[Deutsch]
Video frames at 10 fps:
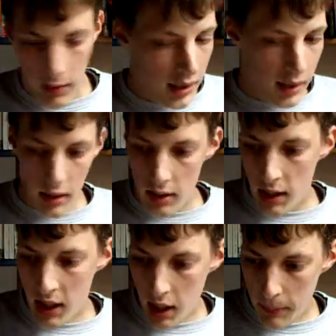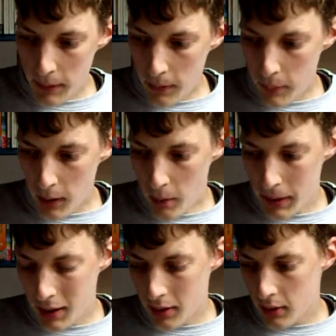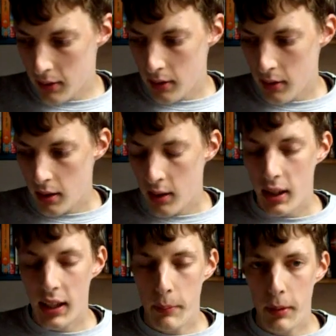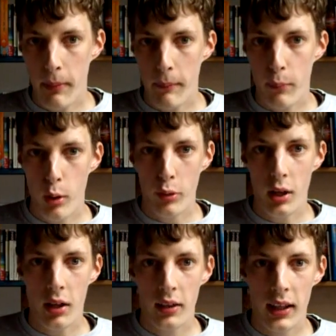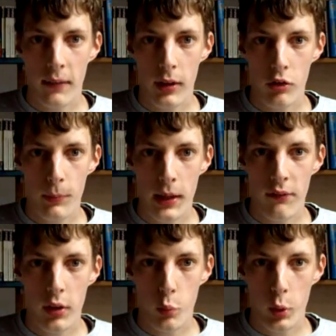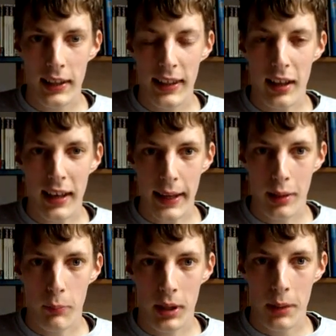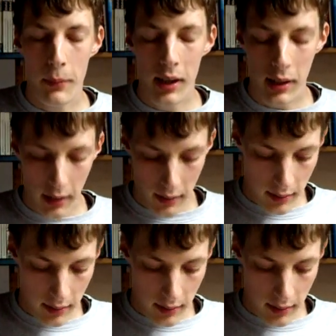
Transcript: denn ich habe etwas bekommen. Ich habe ja beim Postkartengewinnspiel von Wotlina Likes mitgemacht